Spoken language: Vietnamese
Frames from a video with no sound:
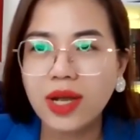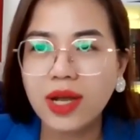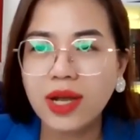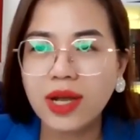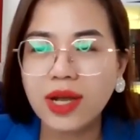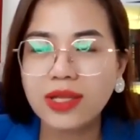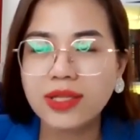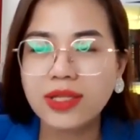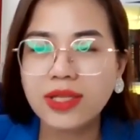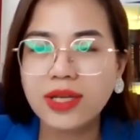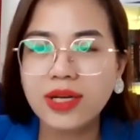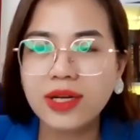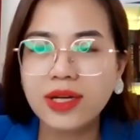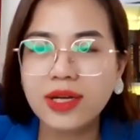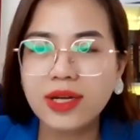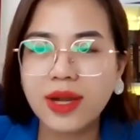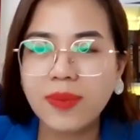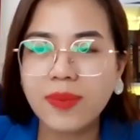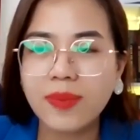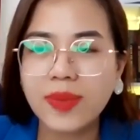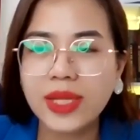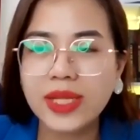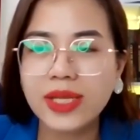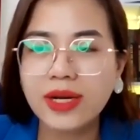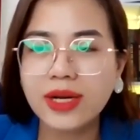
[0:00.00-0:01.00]
à, như
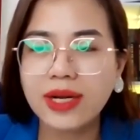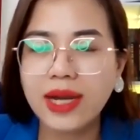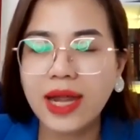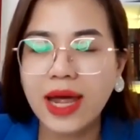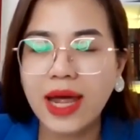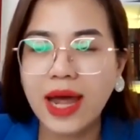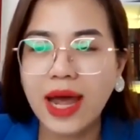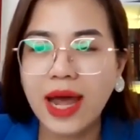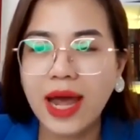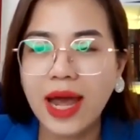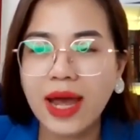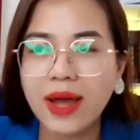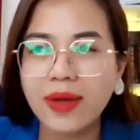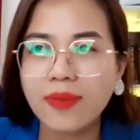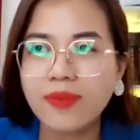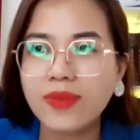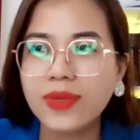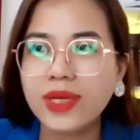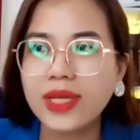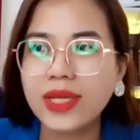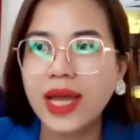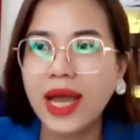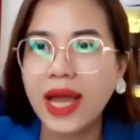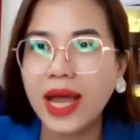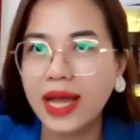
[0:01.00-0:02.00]
là bây giờ là
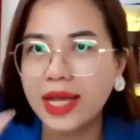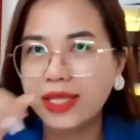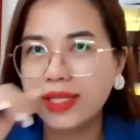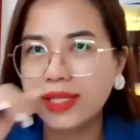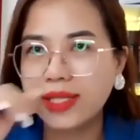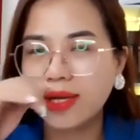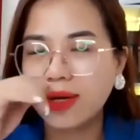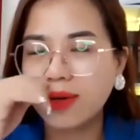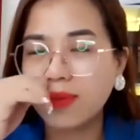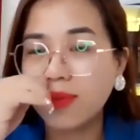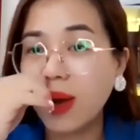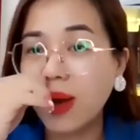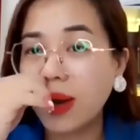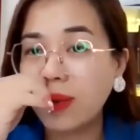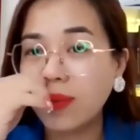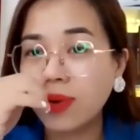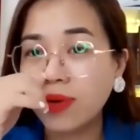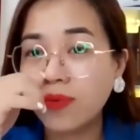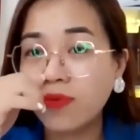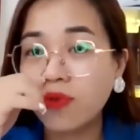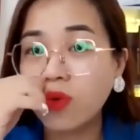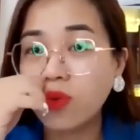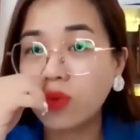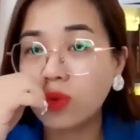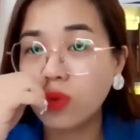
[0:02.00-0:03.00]
22 giờ
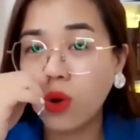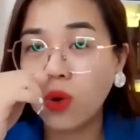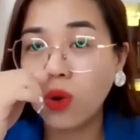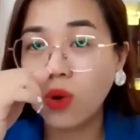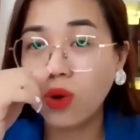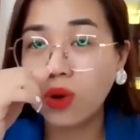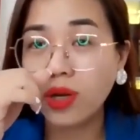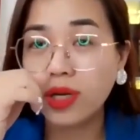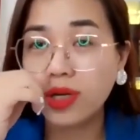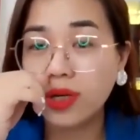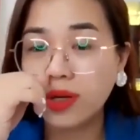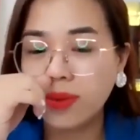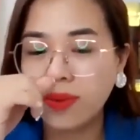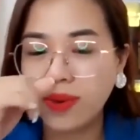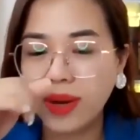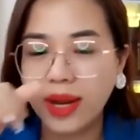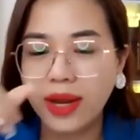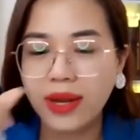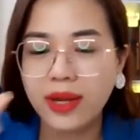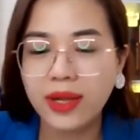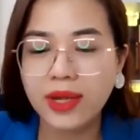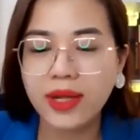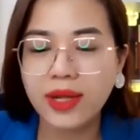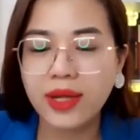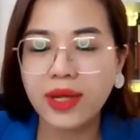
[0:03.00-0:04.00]
30 phút tối được không ạ